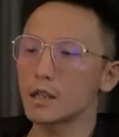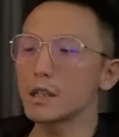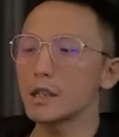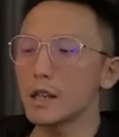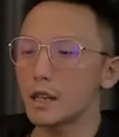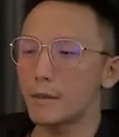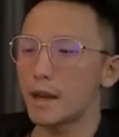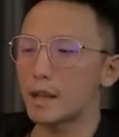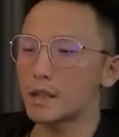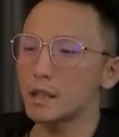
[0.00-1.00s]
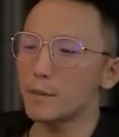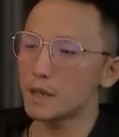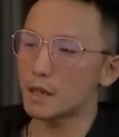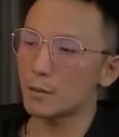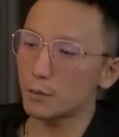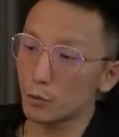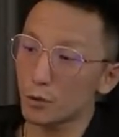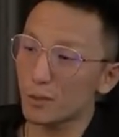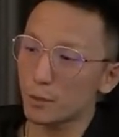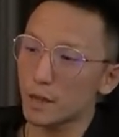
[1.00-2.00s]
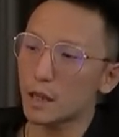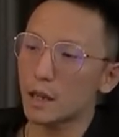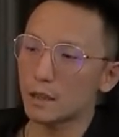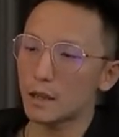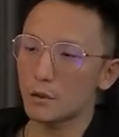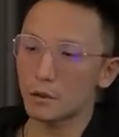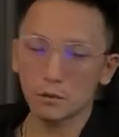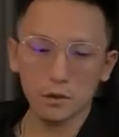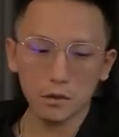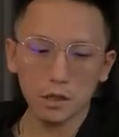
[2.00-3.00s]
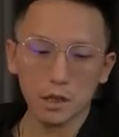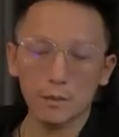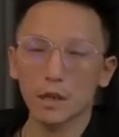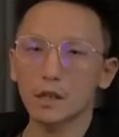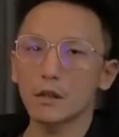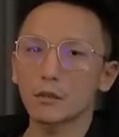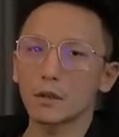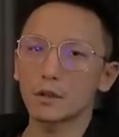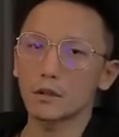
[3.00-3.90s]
员工尽快融入团队中，锻炼他和团队之间的默契。